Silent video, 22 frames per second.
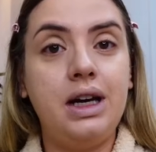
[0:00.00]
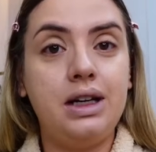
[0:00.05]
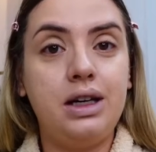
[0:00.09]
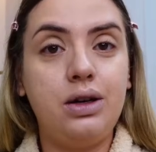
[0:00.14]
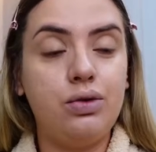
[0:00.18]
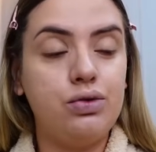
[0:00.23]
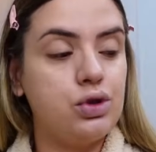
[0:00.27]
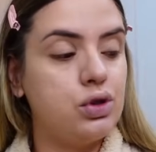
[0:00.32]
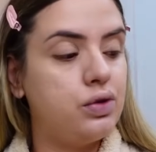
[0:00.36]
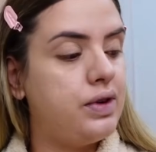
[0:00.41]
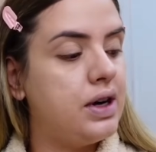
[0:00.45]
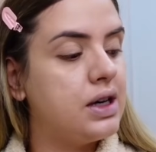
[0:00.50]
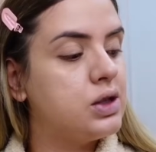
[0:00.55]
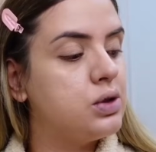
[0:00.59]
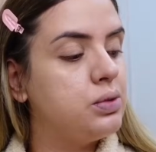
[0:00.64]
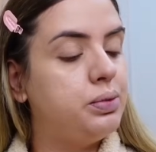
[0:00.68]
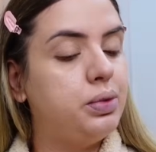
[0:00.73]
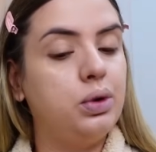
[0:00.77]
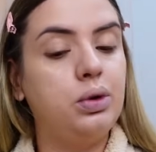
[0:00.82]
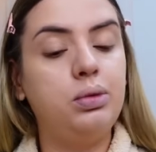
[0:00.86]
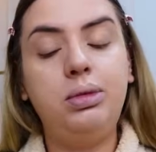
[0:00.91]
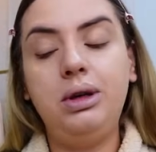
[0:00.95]
aqui onde eu faço
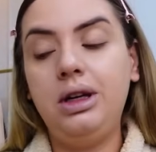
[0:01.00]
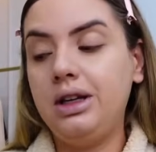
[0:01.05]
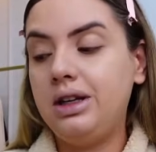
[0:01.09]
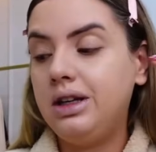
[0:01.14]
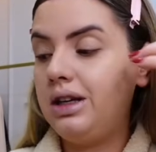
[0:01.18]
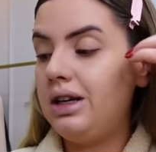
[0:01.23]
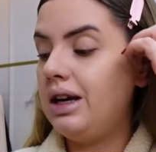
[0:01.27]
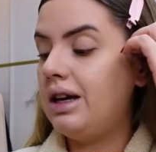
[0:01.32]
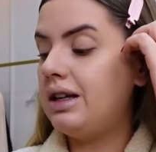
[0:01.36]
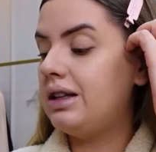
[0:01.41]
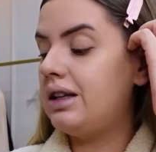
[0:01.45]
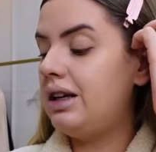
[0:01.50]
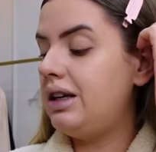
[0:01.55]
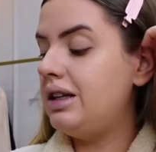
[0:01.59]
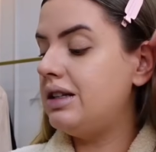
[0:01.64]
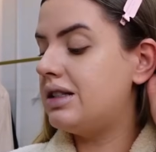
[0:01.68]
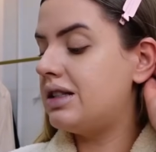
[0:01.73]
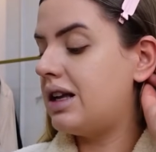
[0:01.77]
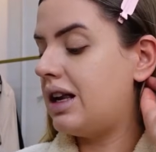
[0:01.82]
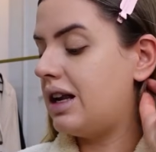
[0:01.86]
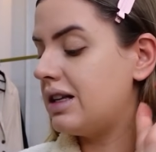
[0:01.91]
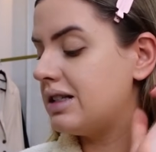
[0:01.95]
publi, que é na Liz
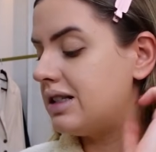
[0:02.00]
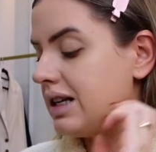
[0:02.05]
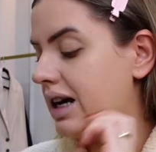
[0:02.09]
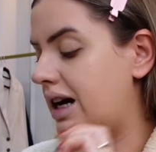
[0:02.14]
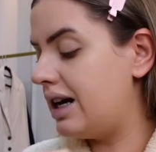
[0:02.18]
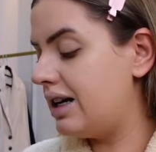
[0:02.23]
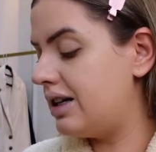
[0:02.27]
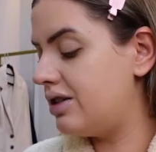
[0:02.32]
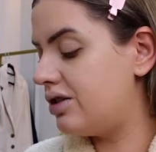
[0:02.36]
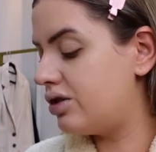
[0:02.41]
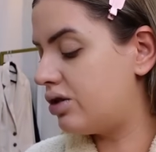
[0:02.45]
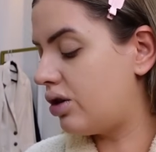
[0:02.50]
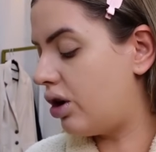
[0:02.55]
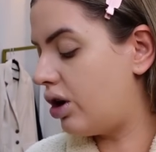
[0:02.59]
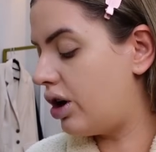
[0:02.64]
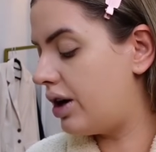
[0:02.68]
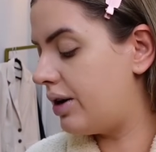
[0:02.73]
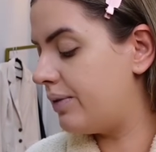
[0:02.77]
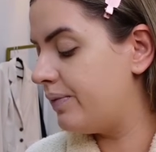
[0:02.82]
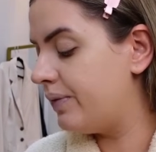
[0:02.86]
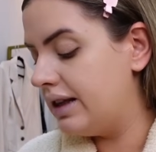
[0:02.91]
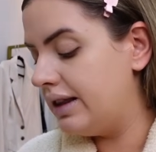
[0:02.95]
Salazar Store,